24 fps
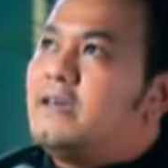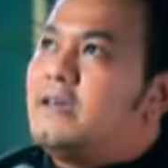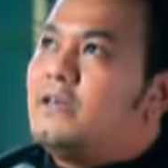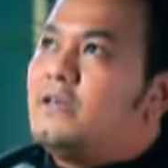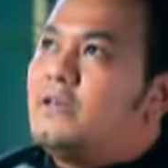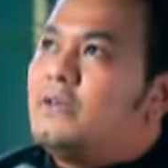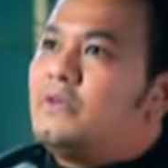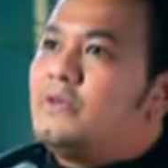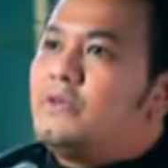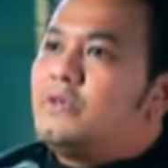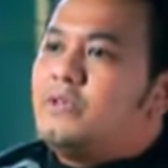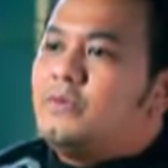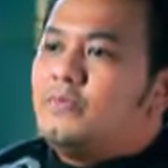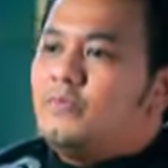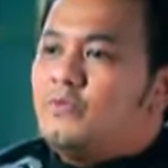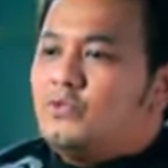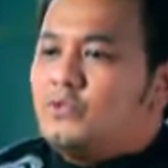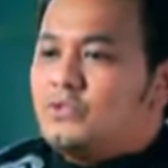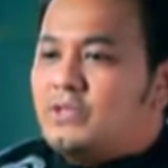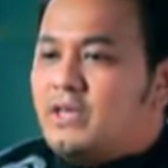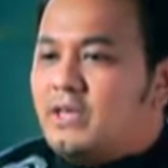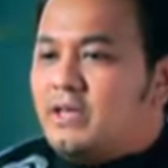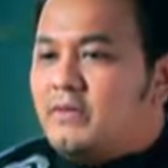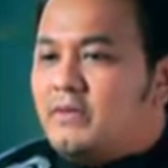kalau ibu
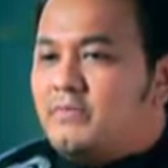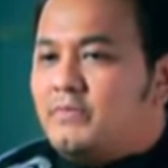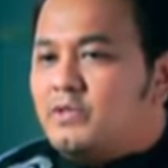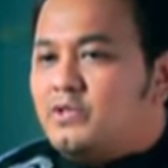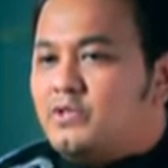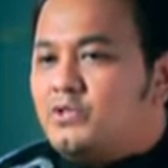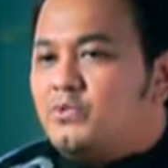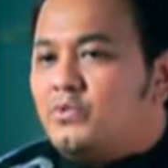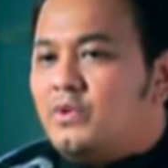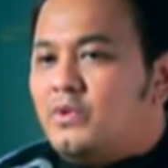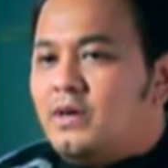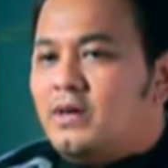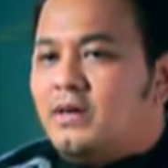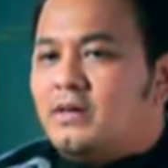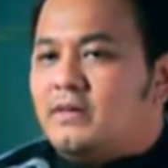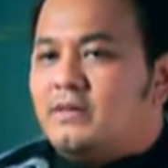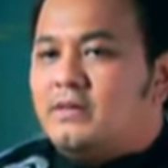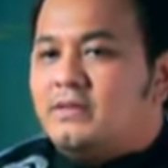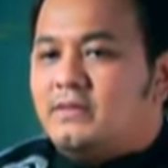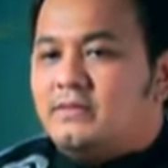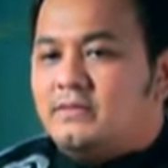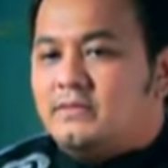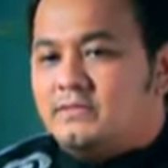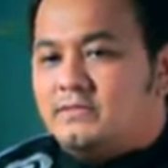saya
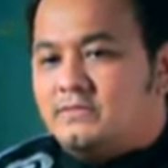pejuang,